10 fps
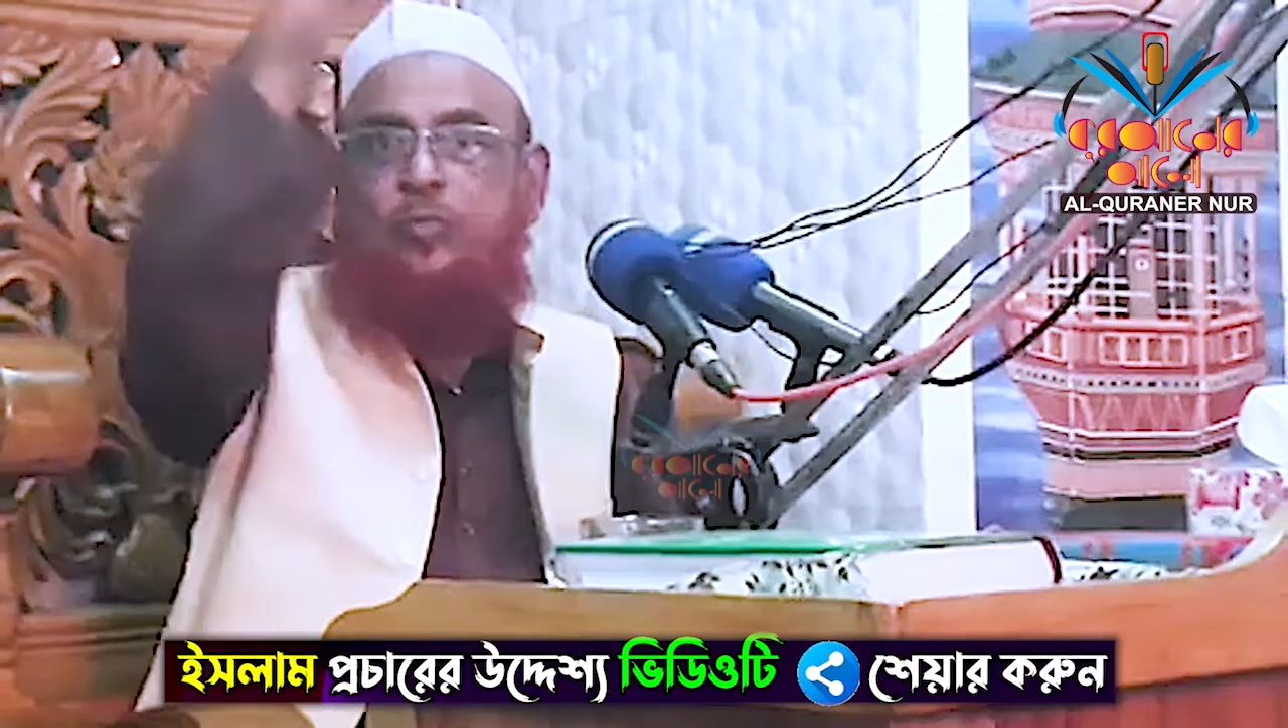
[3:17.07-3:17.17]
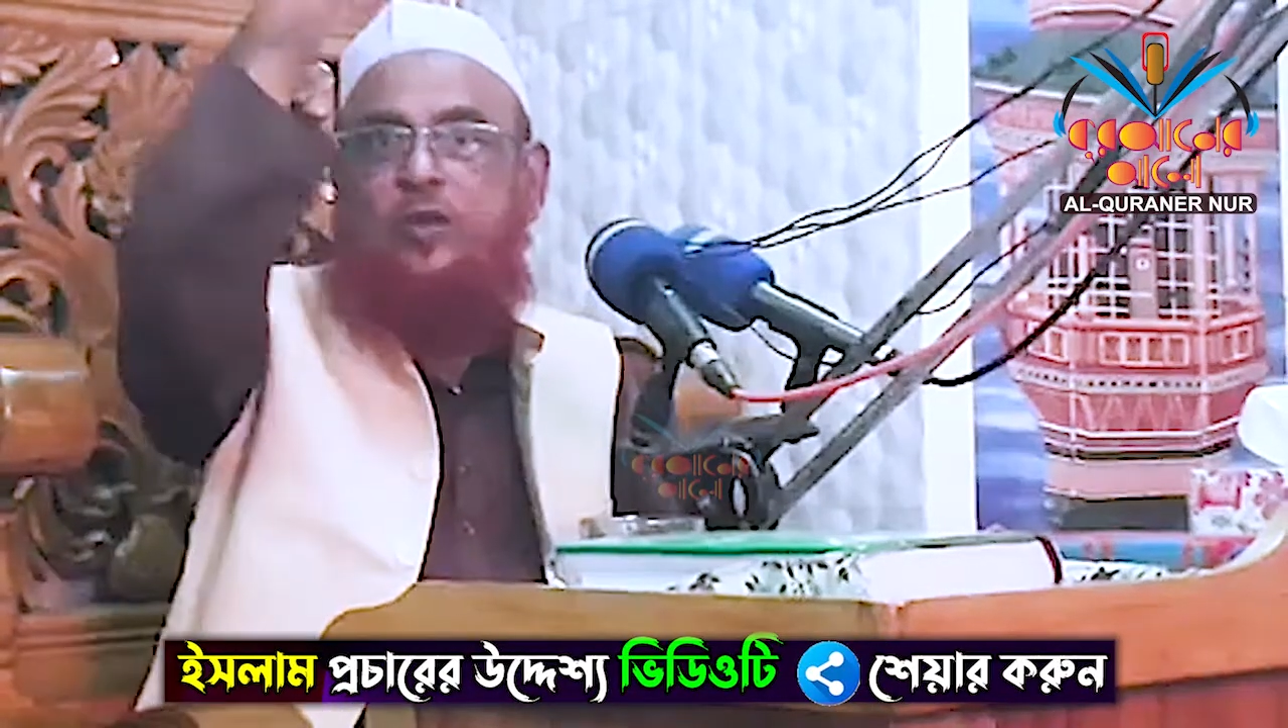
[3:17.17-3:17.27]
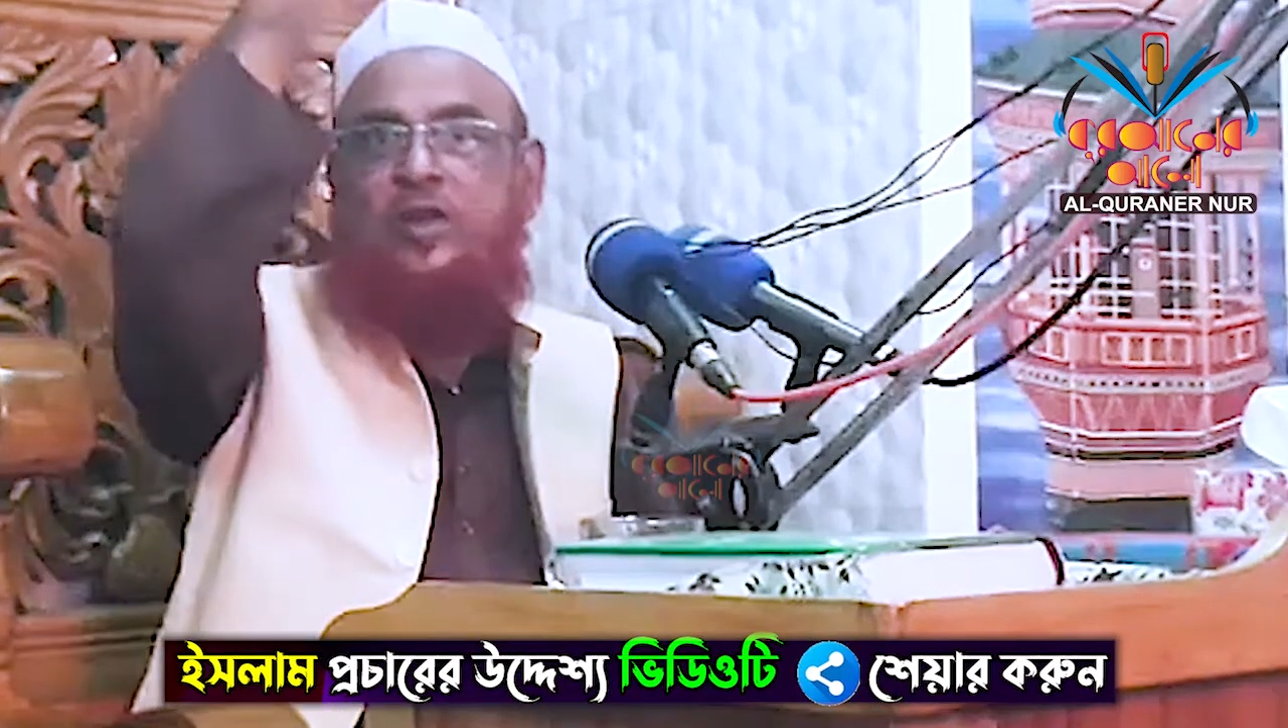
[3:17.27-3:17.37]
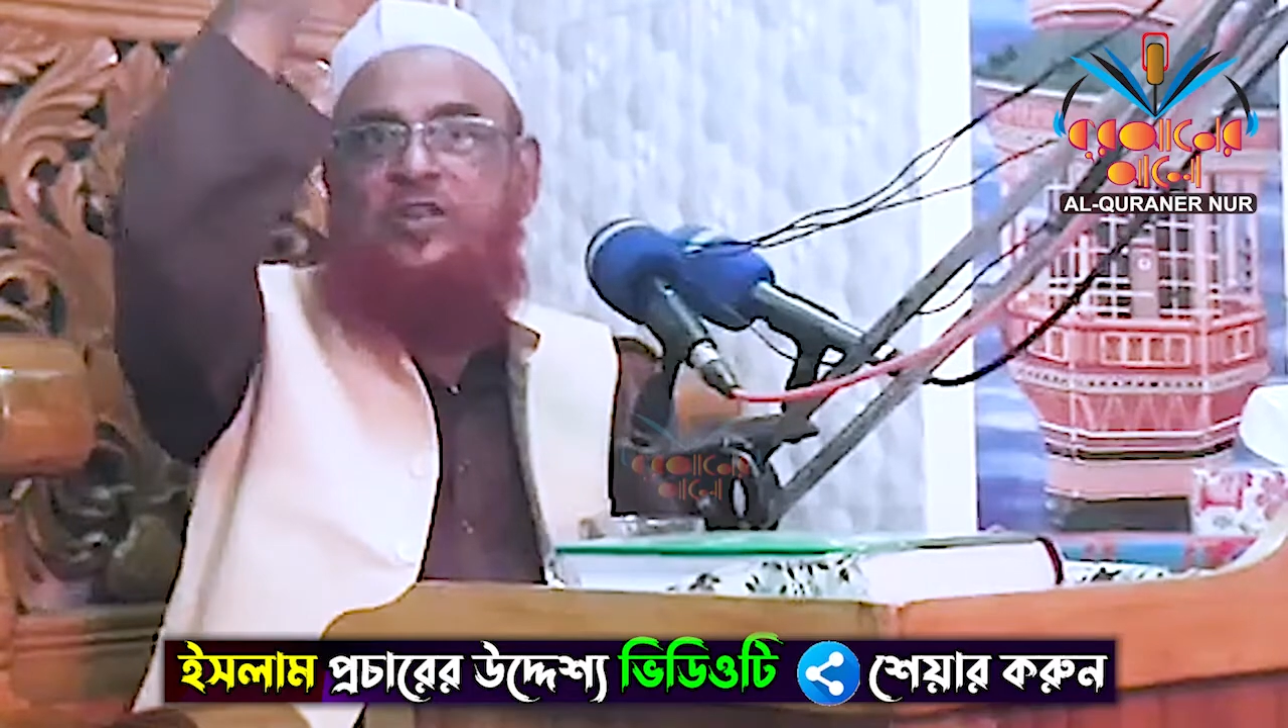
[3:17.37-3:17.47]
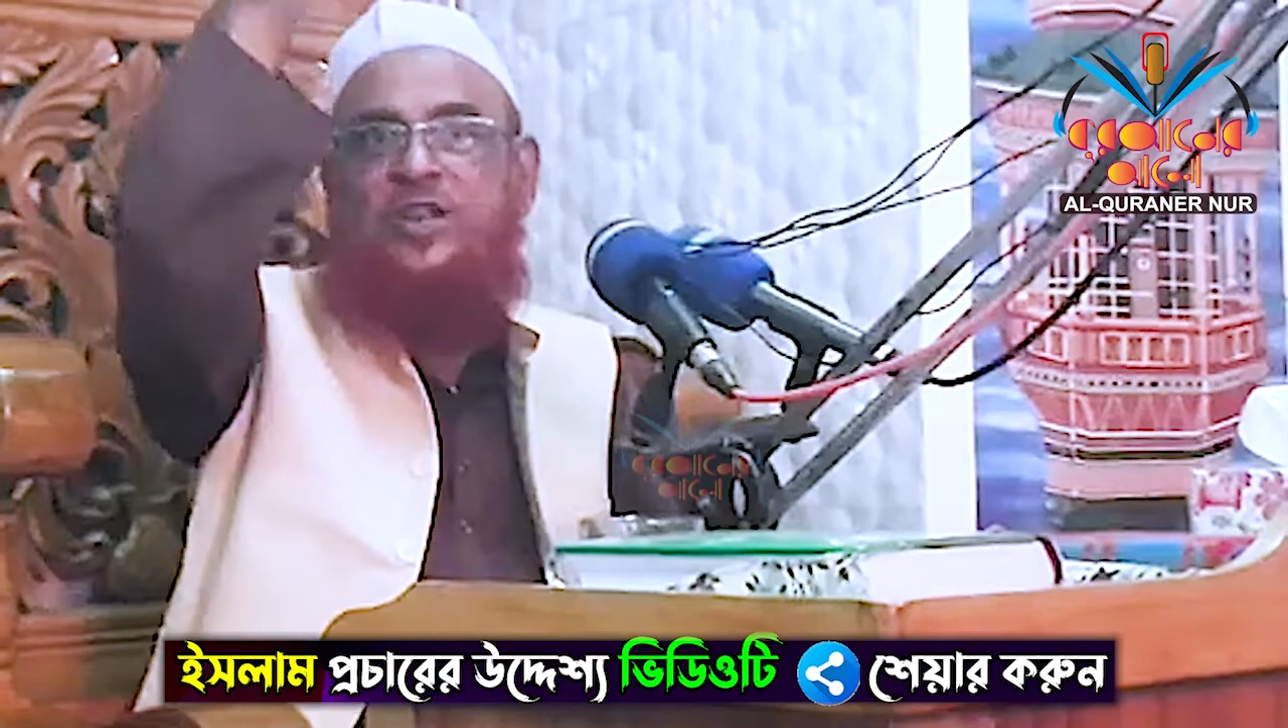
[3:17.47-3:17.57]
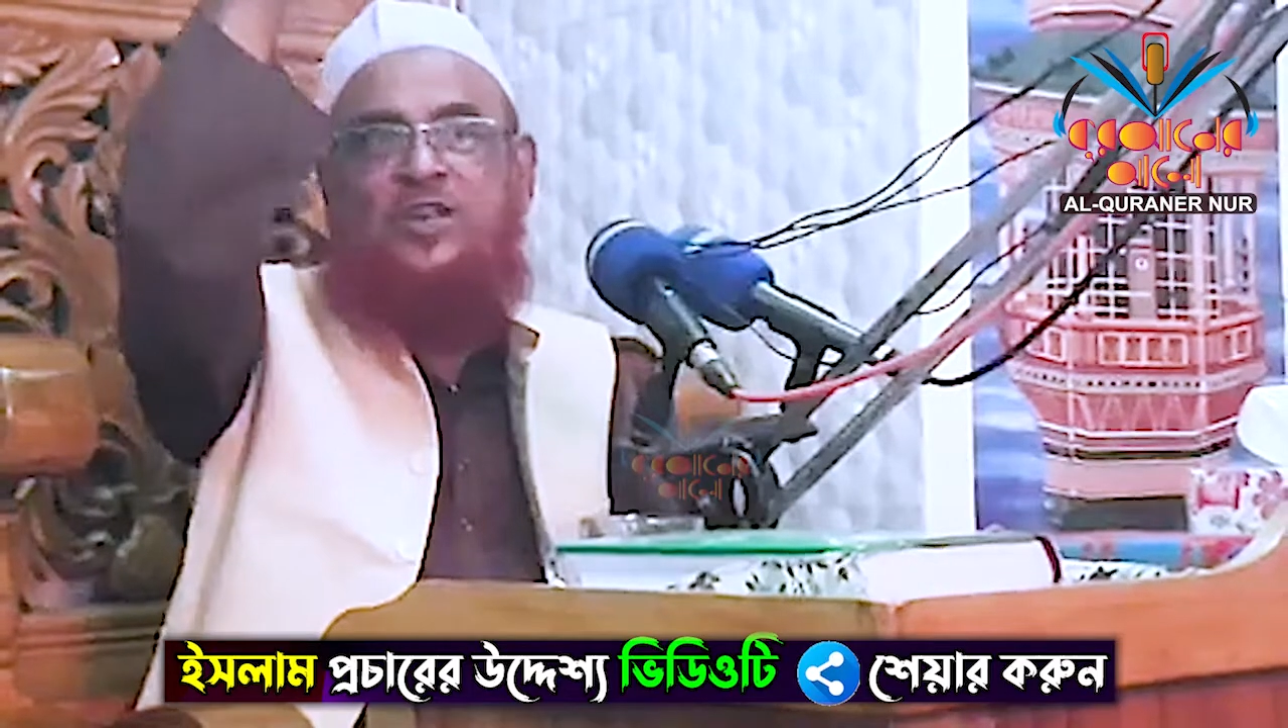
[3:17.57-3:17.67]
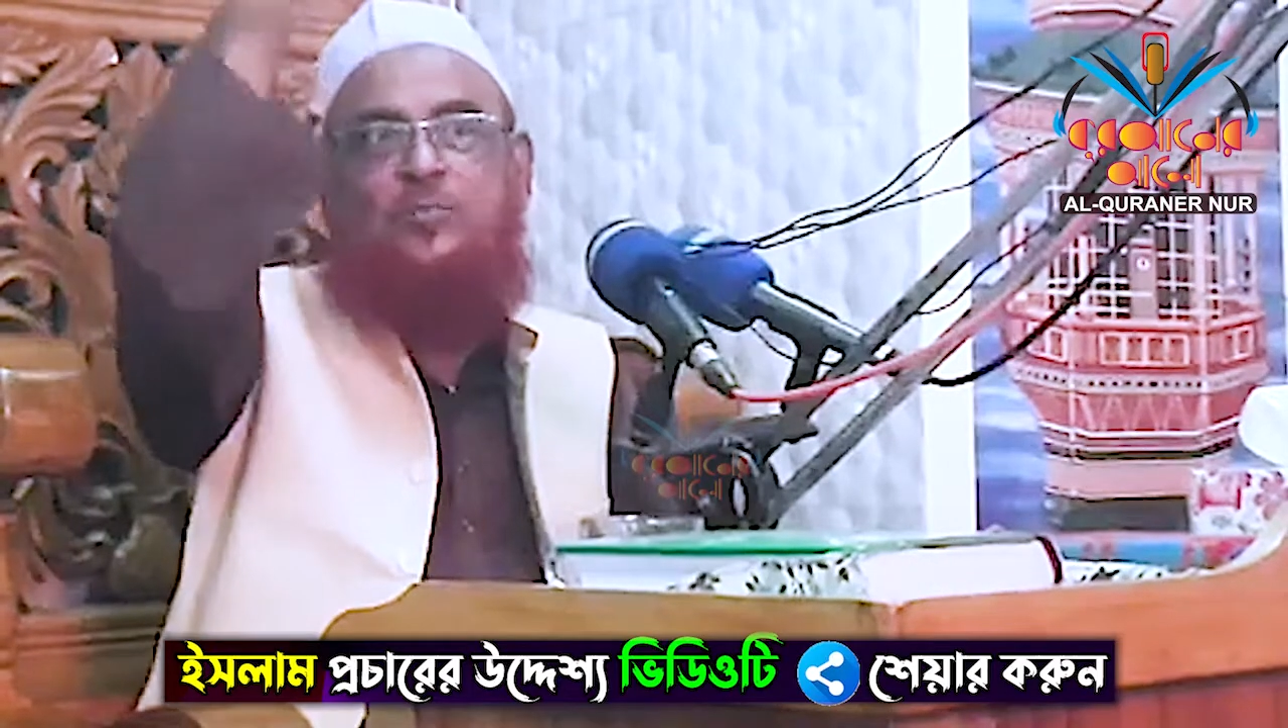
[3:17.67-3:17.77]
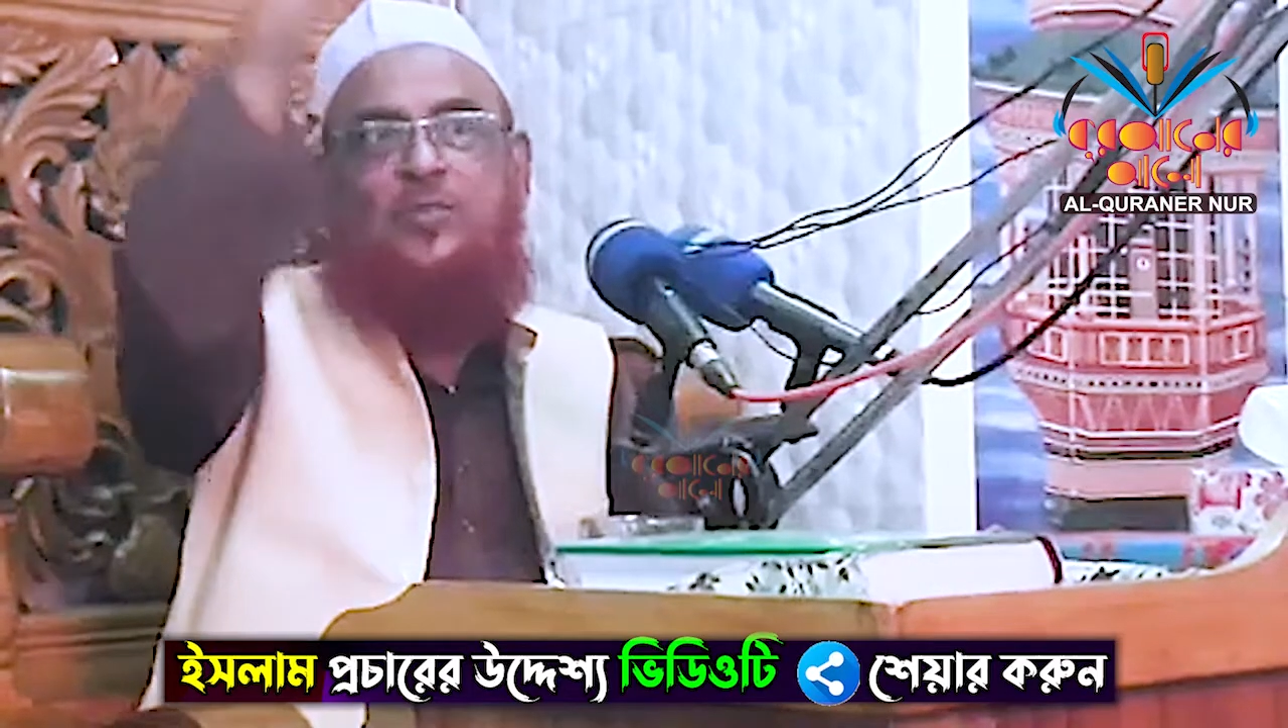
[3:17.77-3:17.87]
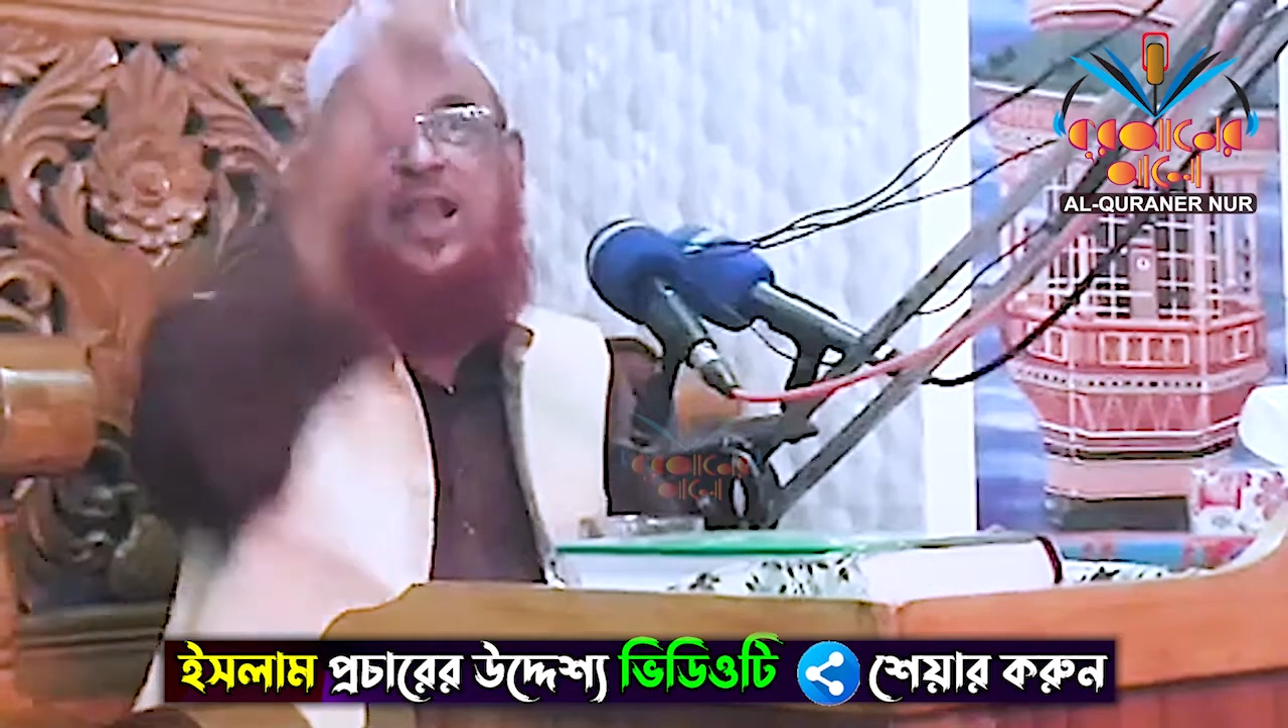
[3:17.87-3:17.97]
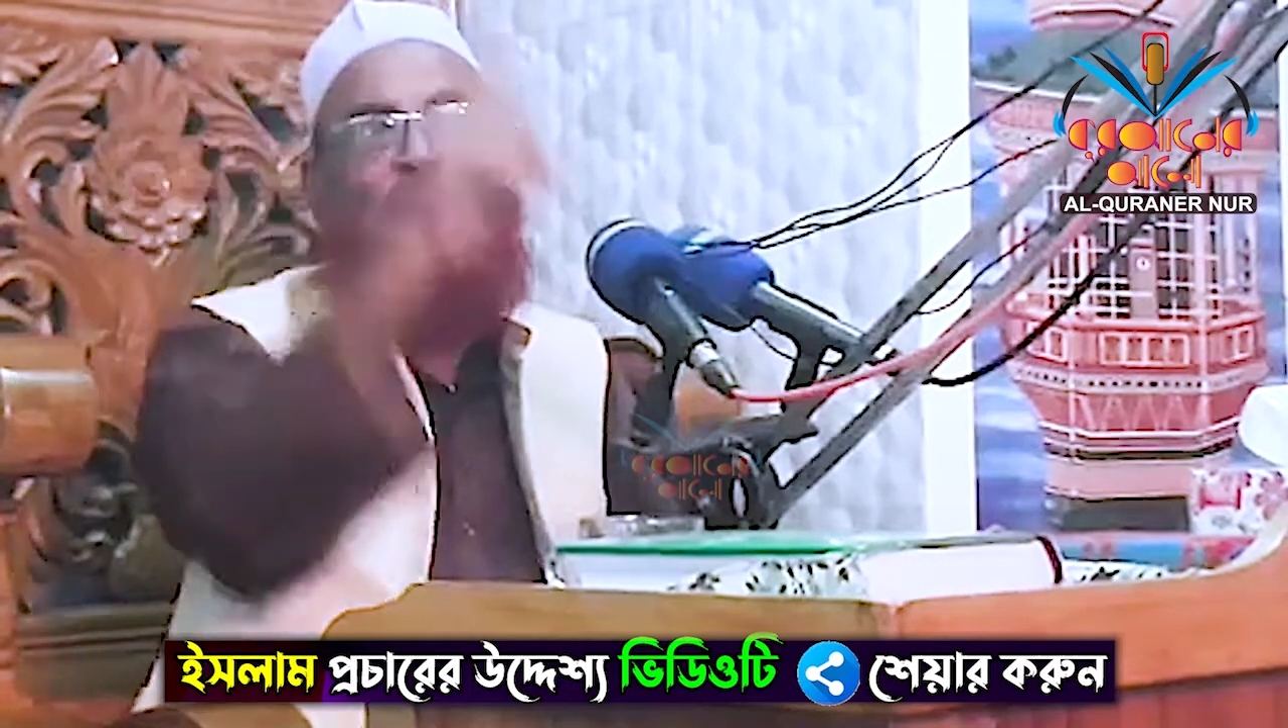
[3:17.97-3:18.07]
সম্পর্কে
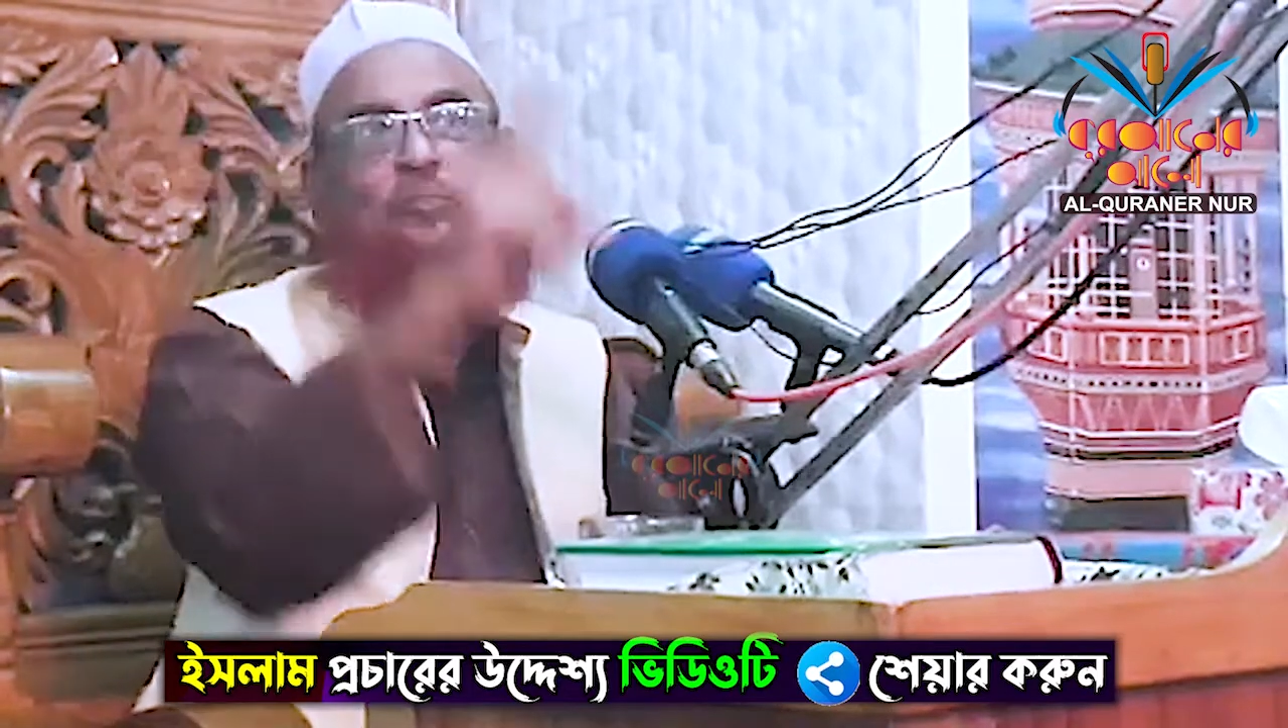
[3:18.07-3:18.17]
শেষ